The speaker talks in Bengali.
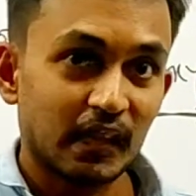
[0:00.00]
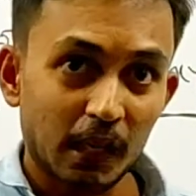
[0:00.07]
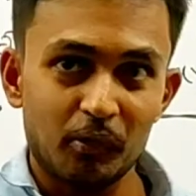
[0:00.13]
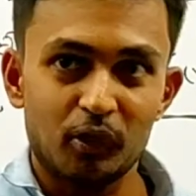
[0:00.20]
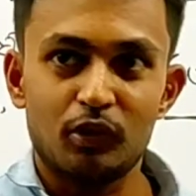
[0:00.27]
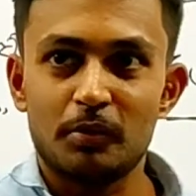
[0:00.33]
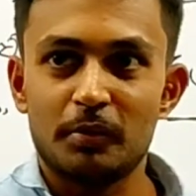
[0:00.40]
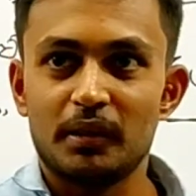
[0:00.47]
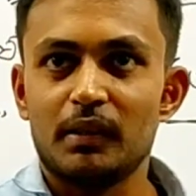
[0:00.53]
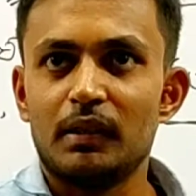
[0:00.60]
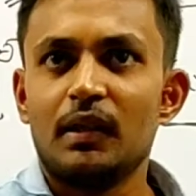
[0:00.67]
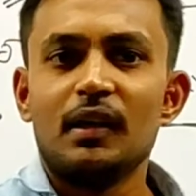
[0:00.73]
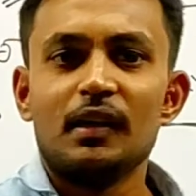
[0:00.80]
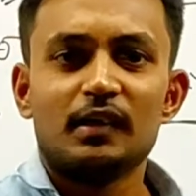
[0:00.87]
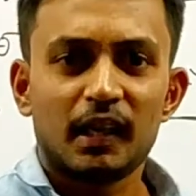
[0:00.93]
কেমন হবে
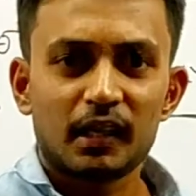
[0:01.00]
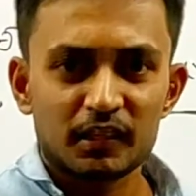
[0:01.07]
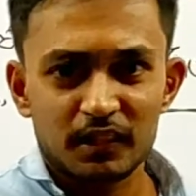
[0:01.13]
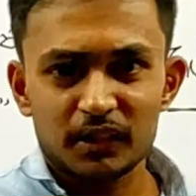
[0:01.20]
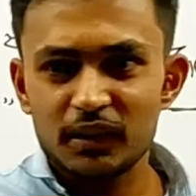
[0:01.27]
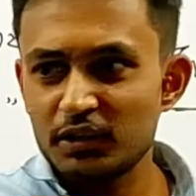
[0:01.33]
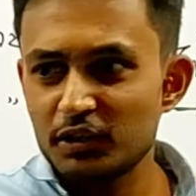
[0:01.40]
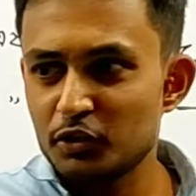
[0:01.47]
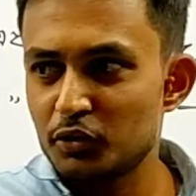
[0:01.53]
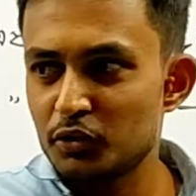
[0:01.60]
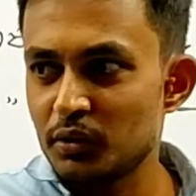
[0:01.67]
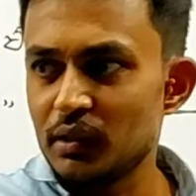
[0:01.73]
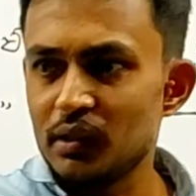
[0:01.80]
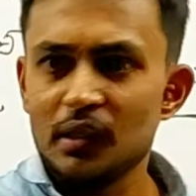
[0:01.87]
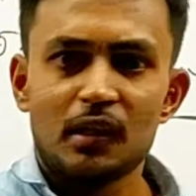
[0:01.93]
তার সাথে
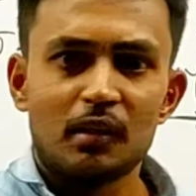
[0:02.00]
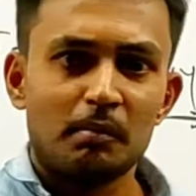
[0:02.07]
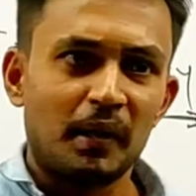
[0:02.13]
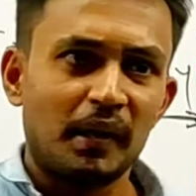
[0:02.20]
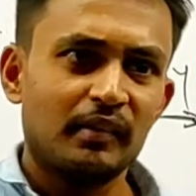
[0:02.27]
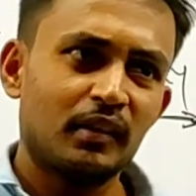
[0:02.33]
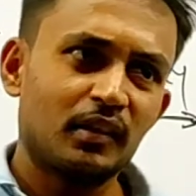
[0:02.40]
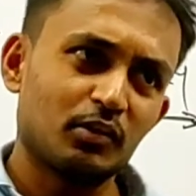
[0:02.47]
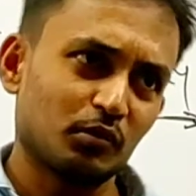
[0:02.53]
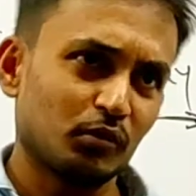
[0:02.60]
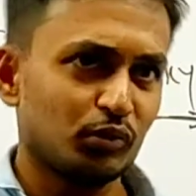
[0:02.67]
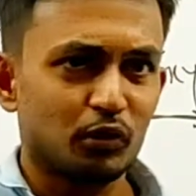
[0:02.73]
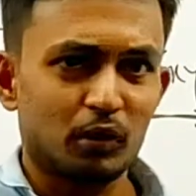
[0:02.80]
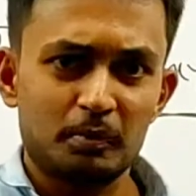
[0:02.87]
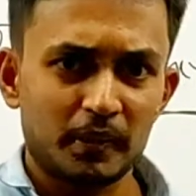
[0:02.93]
নিশ্চয়ই বাজারে
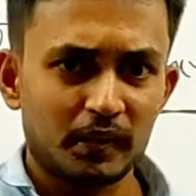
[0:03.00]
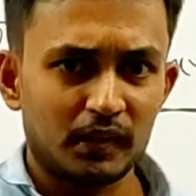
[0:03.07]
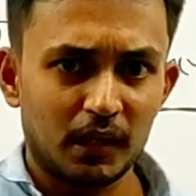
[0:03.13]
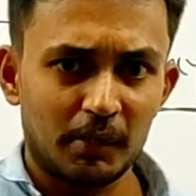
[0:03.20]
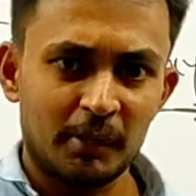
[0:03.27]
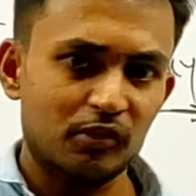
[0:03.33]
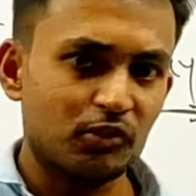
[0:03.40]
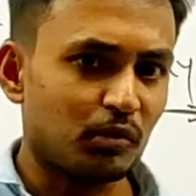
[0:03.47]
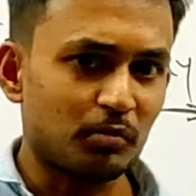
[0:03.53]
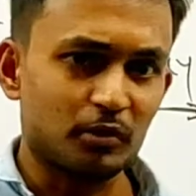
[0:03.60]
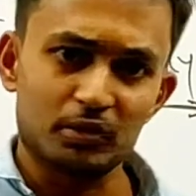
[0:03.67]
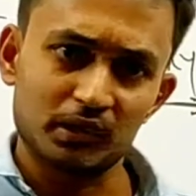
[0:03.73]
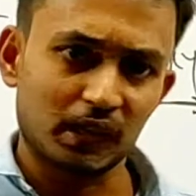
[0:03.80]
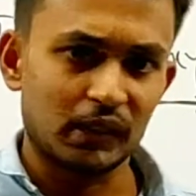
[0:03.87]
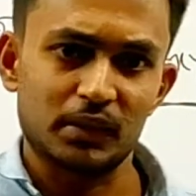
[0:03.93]
কোনো দ্রব্যের দামের
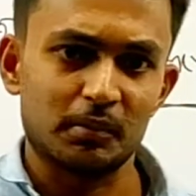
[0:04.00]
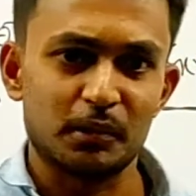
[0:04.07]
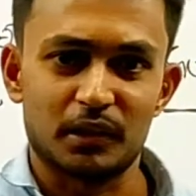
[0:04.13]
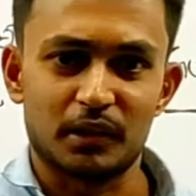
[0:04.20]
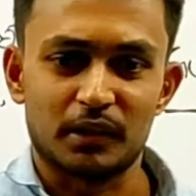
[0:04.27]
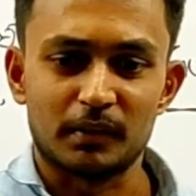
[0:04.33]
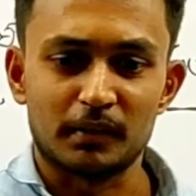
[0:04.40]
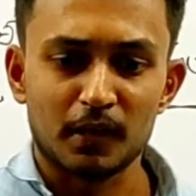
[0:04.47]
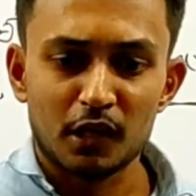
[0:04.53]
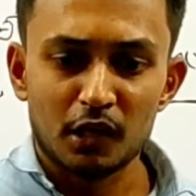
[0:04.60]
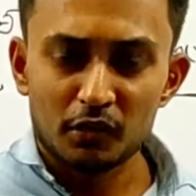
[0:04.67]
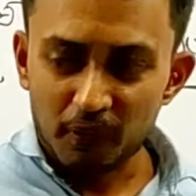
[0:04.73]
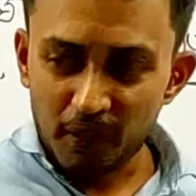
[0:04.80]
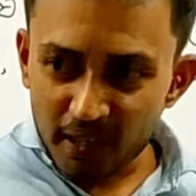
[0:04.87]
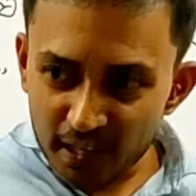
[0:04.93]
সম্পর্ক থাকতে পারে না
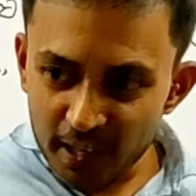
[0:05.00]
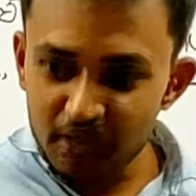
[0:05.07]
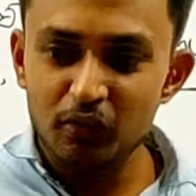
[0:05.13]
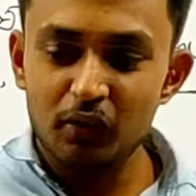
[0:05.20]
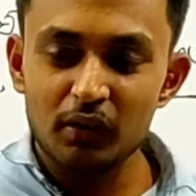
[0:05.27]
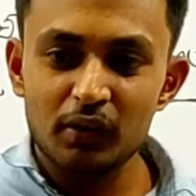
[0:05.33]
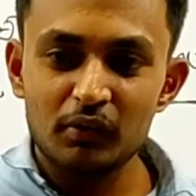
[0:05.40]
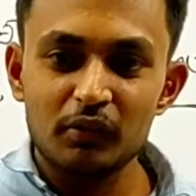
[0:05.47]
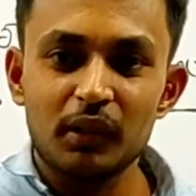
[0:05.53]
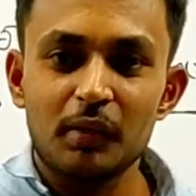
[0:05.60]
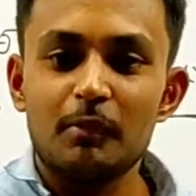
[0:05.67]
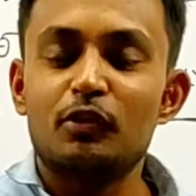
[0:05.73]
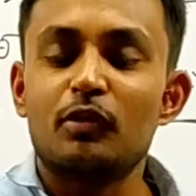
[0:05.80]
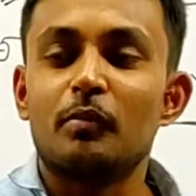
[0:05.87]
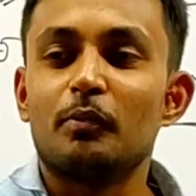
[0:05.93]
তো এই ধরনের যদি
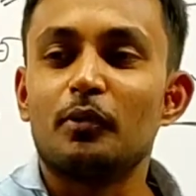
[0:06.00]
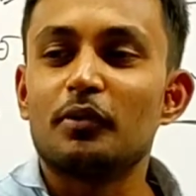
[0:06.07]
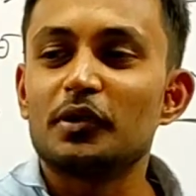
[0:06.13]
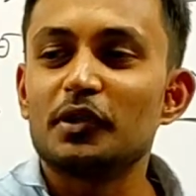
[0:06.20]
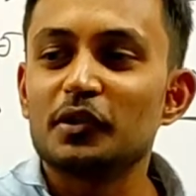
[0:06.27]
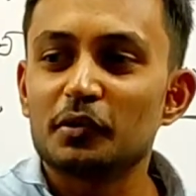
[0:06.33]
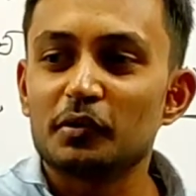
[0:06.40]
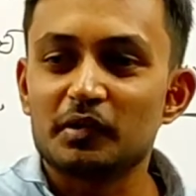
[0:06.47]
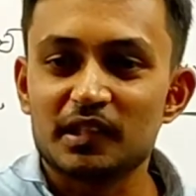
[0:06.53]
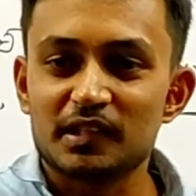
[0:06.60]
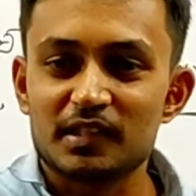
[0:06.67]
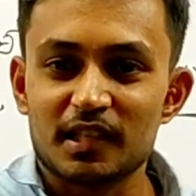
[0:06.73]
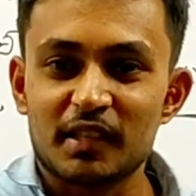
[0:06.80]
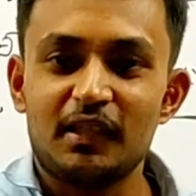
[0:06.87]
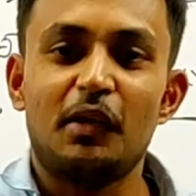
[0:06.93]
আমরা সম্পর্ক নির্ণয়
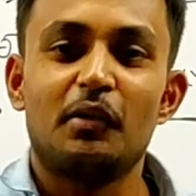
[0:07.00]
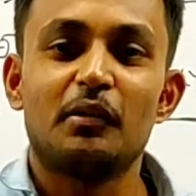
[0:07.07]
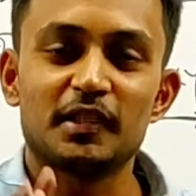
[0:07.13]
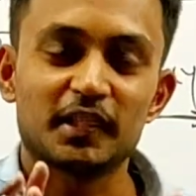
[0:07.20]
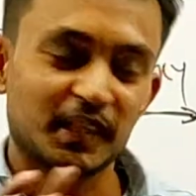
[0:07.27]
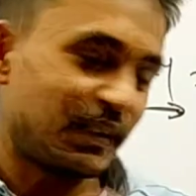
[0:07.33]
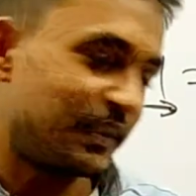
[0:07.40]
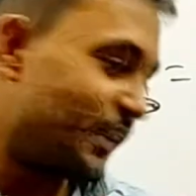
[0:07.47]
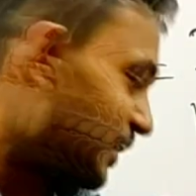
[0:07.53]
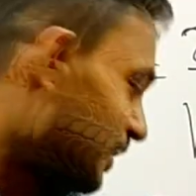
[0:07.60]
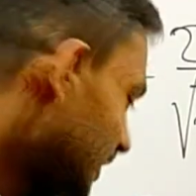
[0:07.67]
করতে চাই তাহলে সেক্ষেত্রে